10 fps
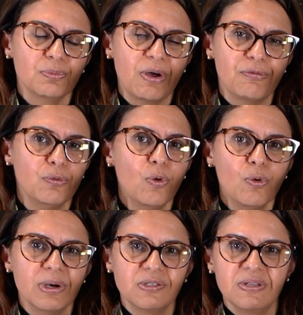
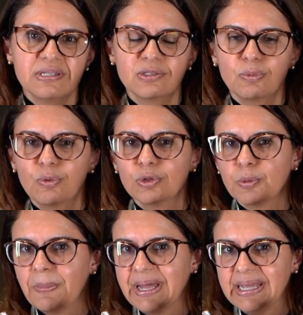avô, às vezes num
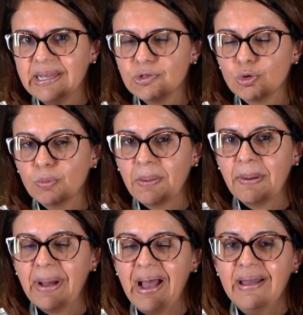outro parente ou numa
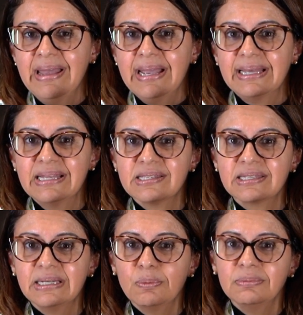babá crianças
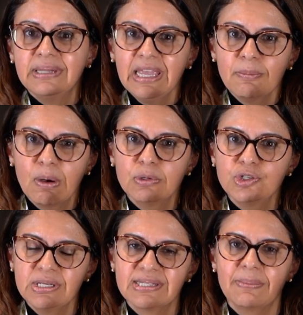que não têm uma
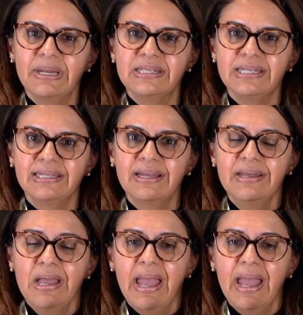rotina estabelecida,